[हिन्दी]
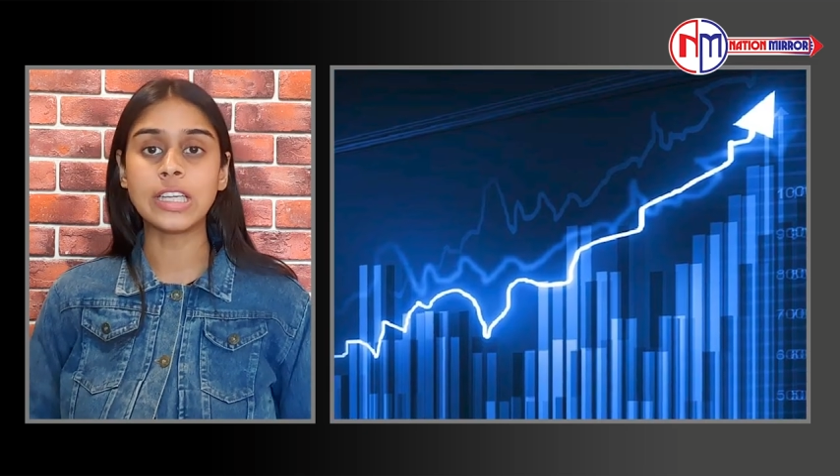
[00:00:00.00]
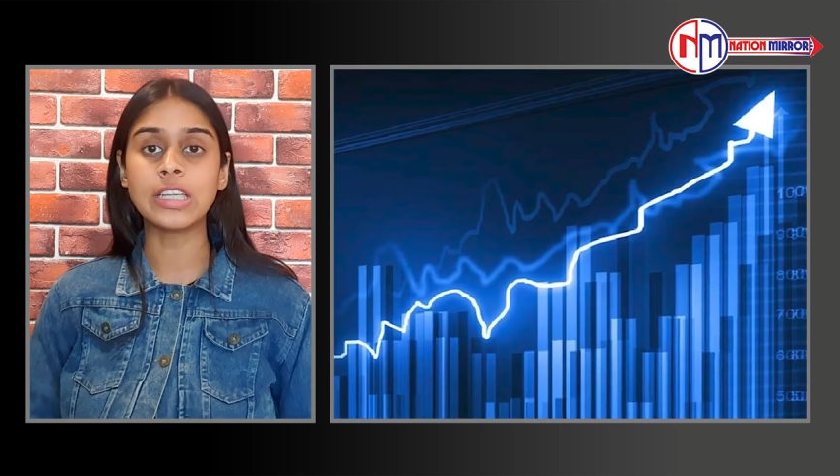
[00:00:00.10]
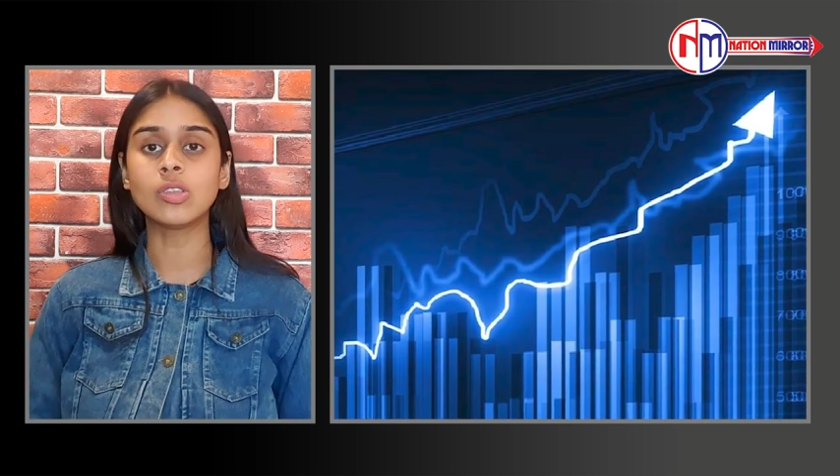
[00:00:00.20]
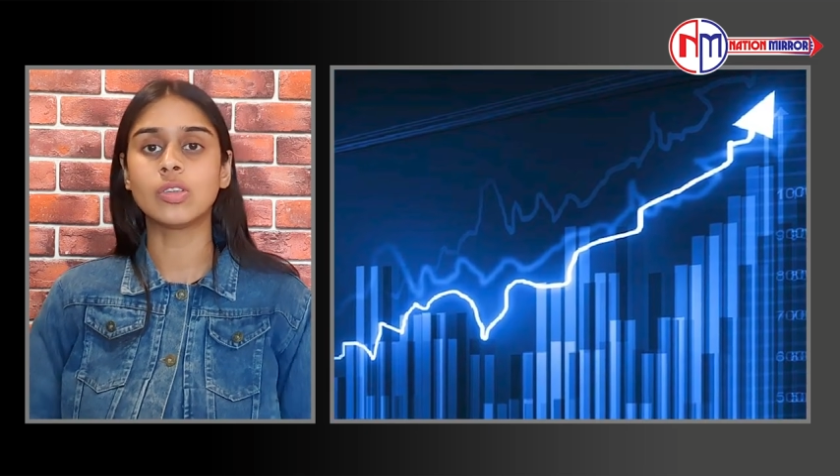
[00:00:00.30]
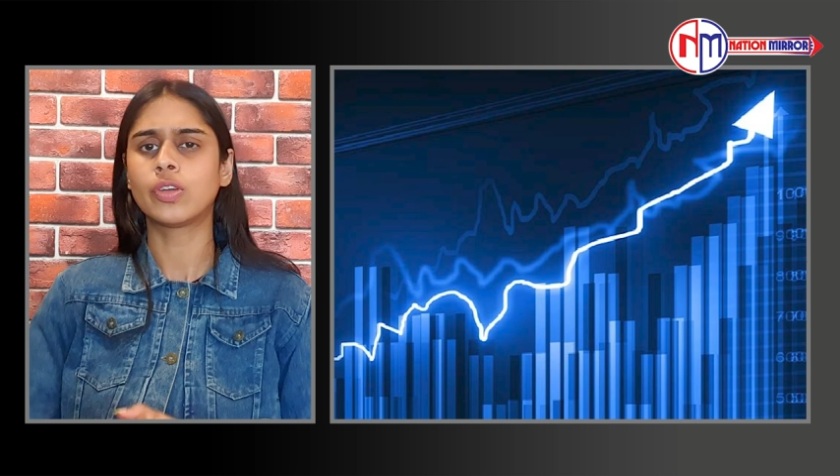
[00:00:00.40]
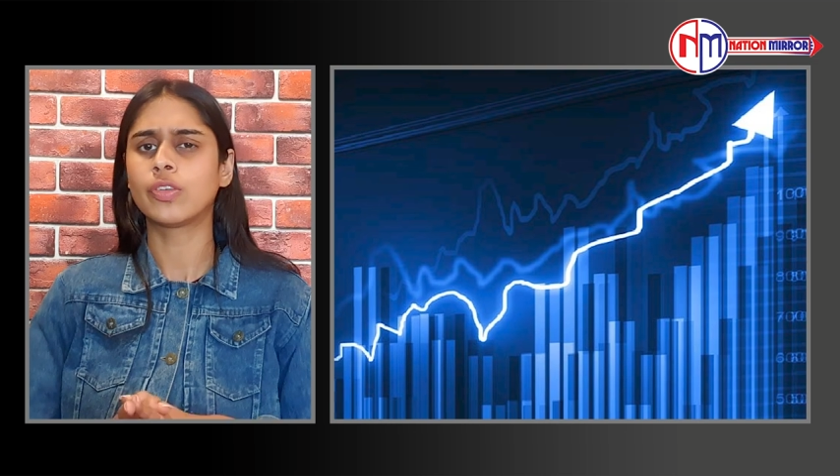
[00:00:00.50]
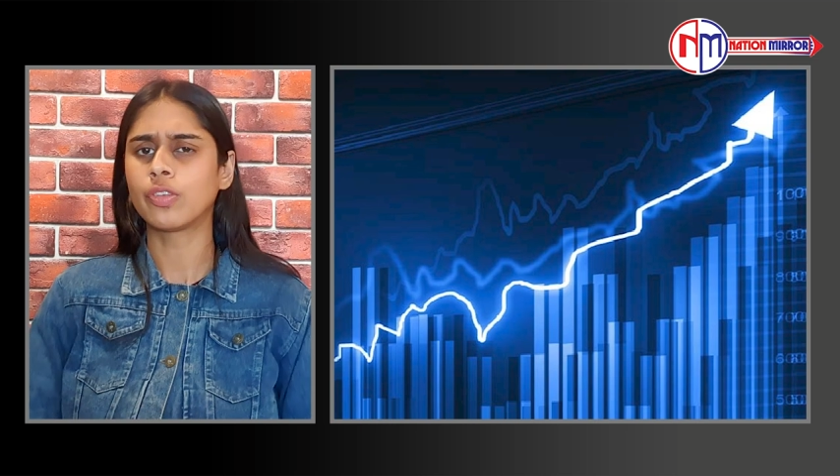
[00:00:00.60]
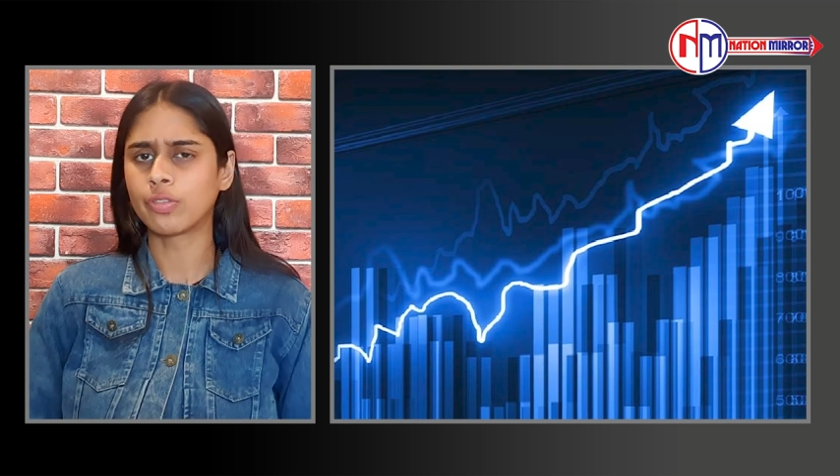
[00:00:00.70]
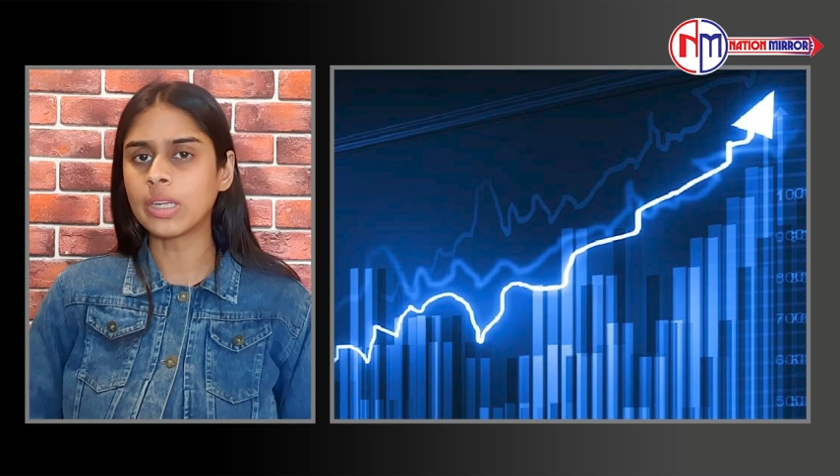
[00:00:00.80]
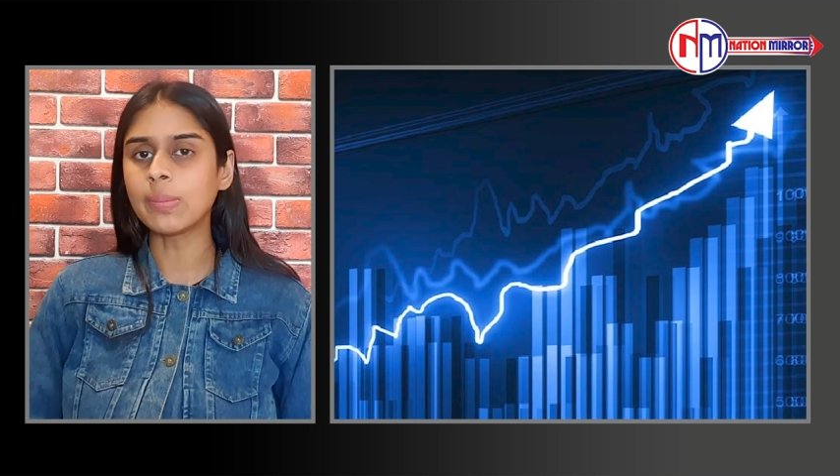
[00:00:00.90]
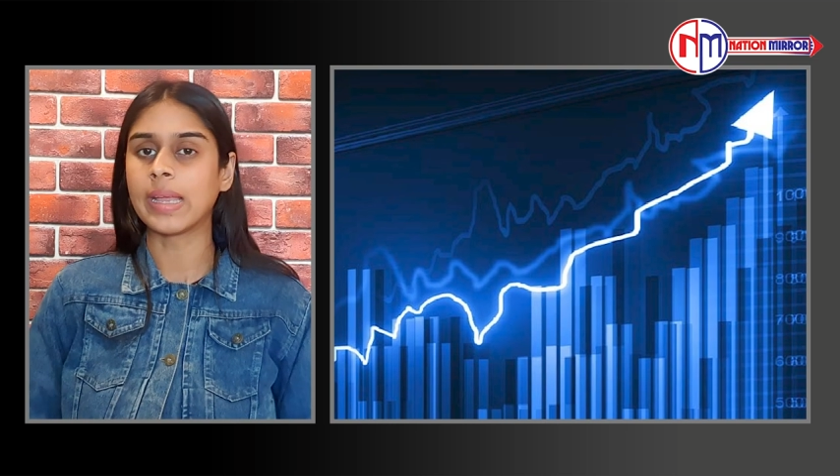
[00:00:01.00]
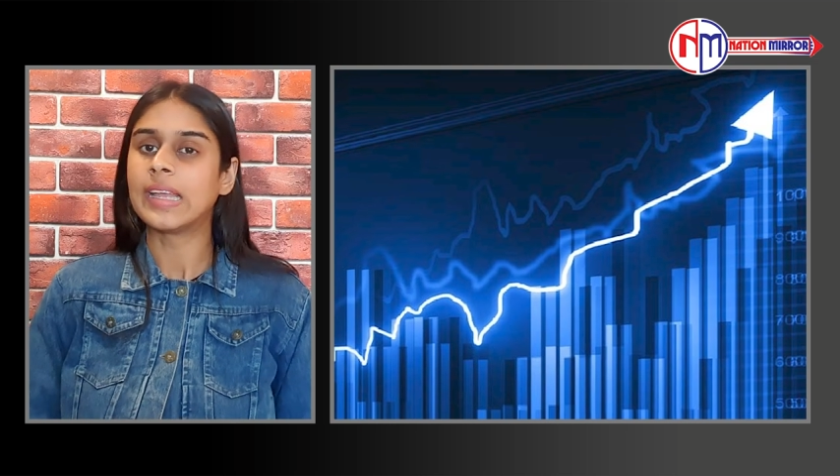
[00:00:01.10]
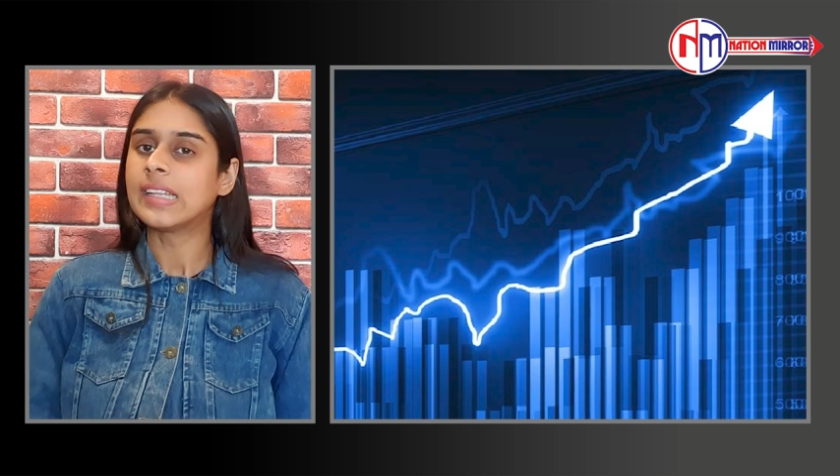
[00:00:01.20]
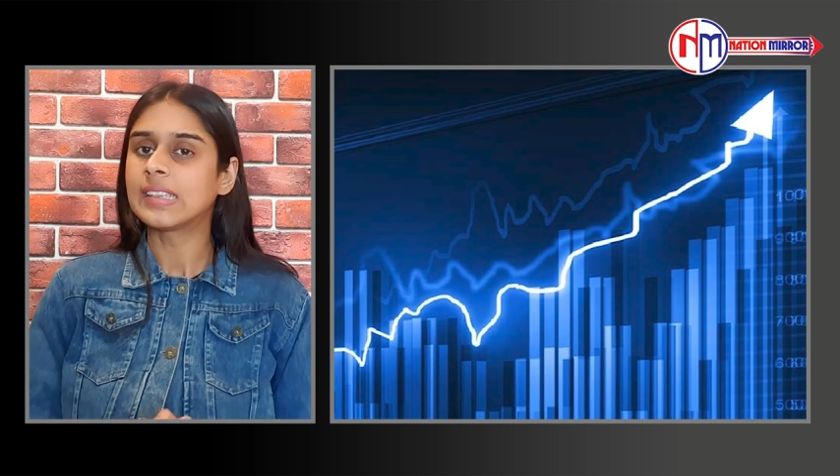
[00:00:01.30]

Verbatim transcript: की तो निफ्टी 50 में